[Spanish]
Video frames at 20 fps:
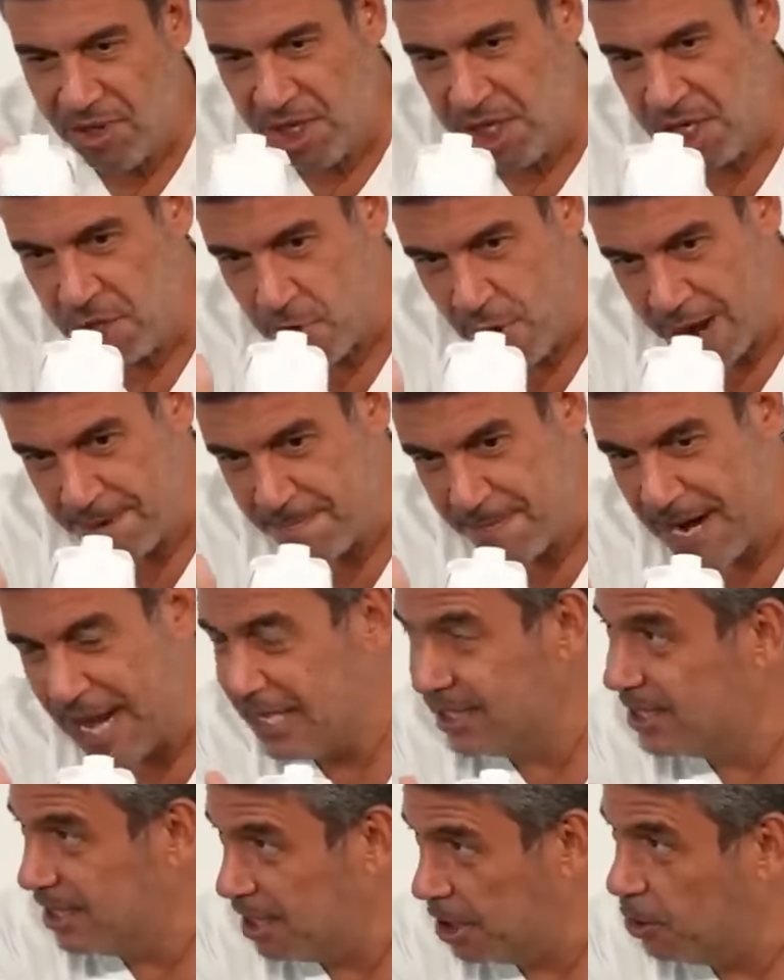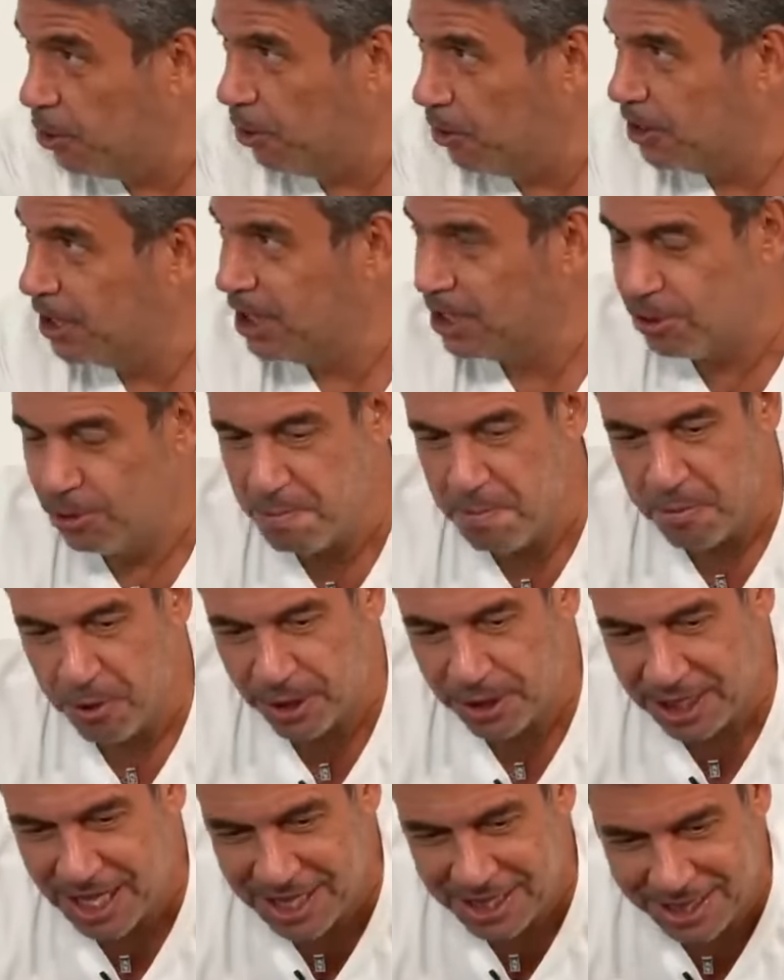Y no hay plástico, que es lo
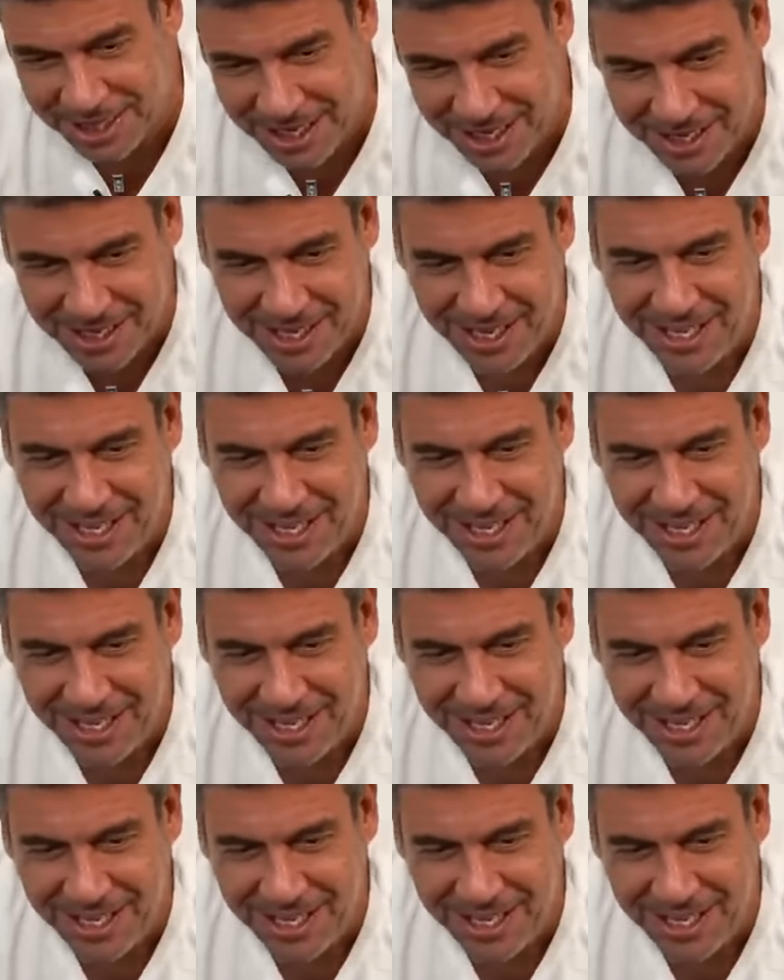importante.